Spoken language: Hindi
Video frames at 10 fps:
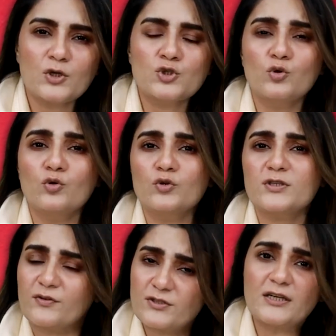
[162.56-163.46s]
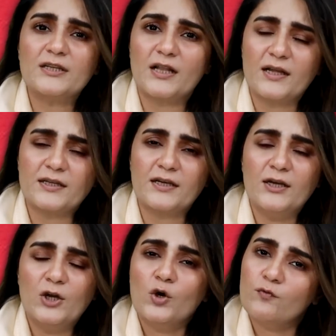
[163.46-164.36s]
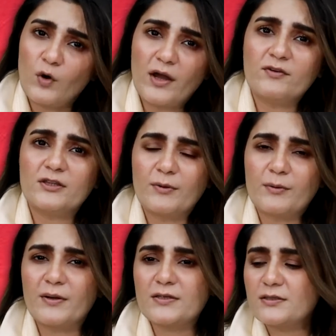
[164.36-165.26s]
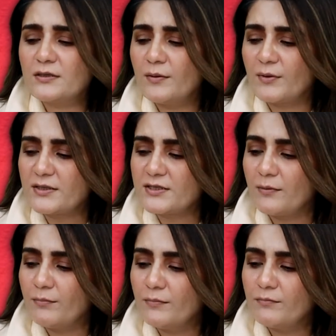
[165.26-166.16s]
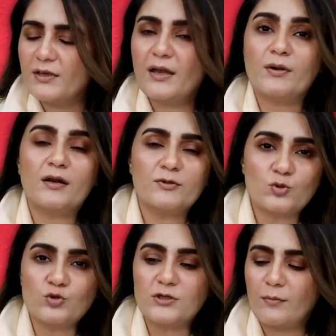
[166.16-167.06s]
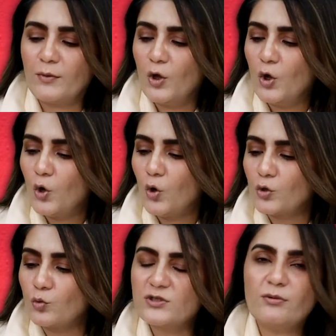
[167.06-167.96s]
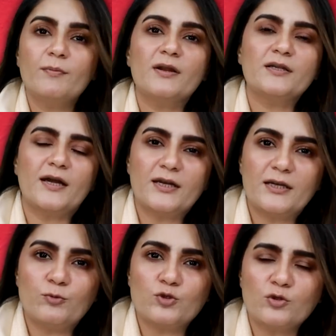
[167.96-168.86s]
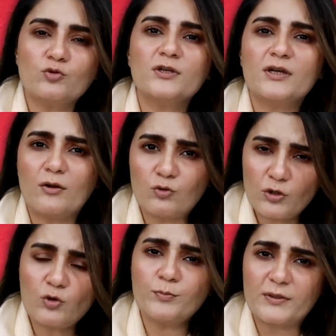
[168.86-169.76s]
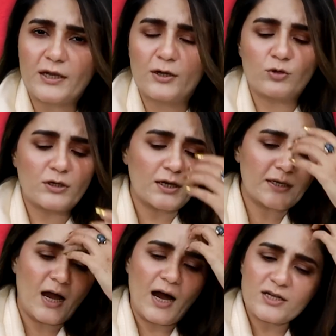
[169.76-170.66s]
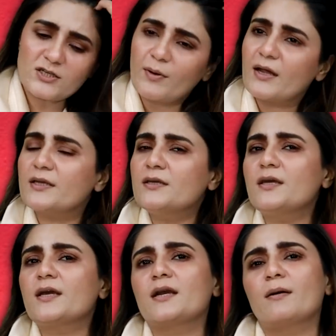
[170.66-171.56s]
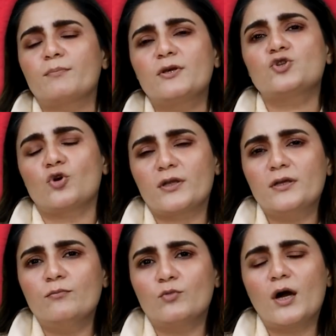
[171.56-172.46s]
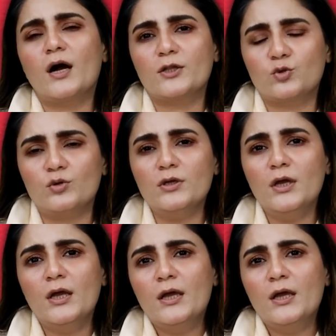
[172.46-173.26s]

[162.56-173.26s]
जो सेक्रेटरी इतलात हैं वो आए हुए थे मेरे पास इमरान साहब मियाँ इमरान मसूद साहब और उनसे भी मैंने डायरेक्टली पूछा तो उन्होंने कहा उन्होंने खुद बताया उन्होंने कहा कि आज हमारी एक लंबी चौड़ी मुलाकात हुई